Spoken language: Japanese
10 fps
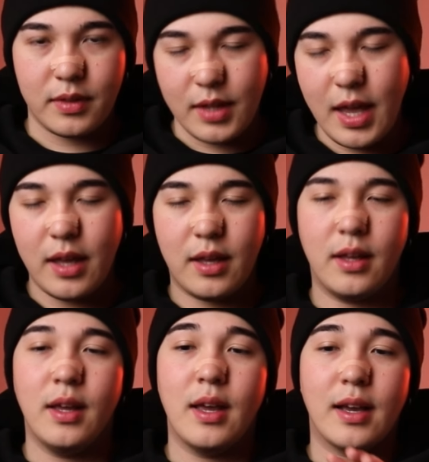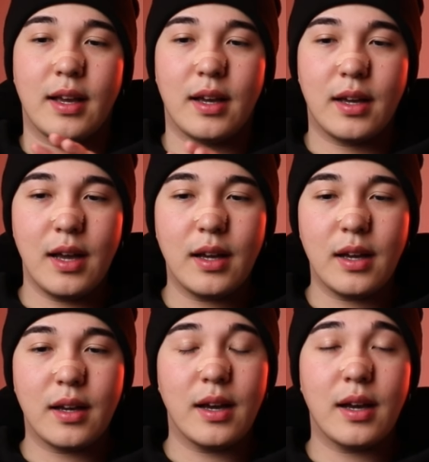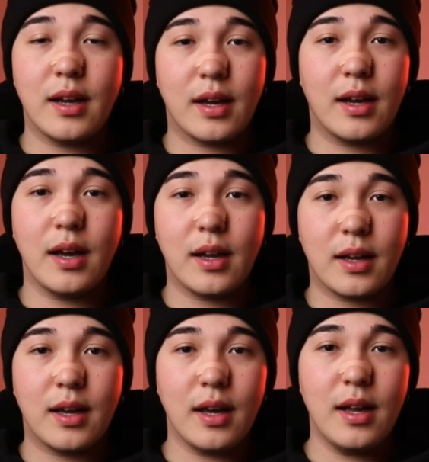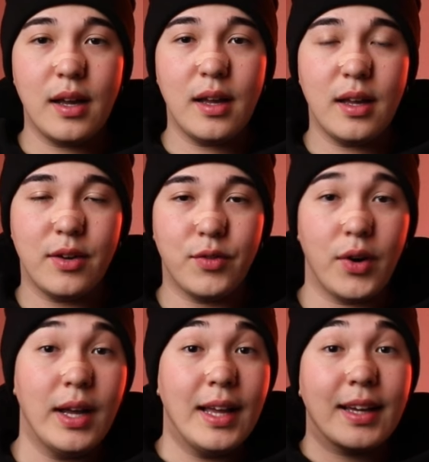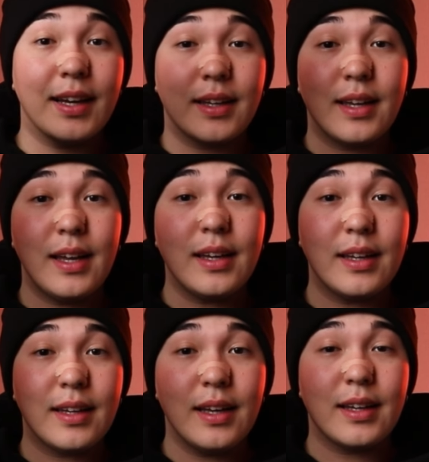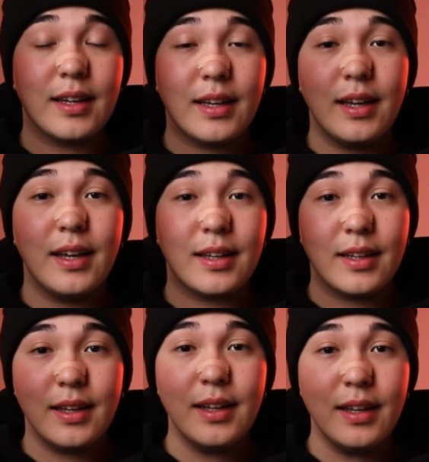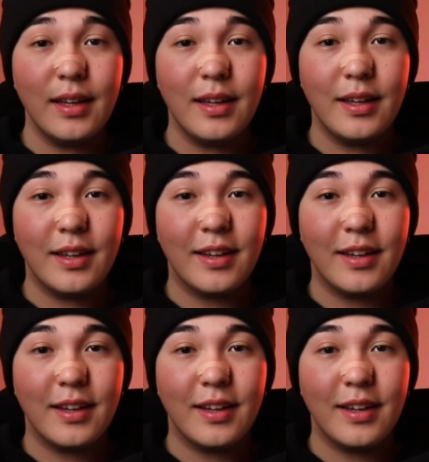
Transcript: でガガガガガガガをガガガガガガガ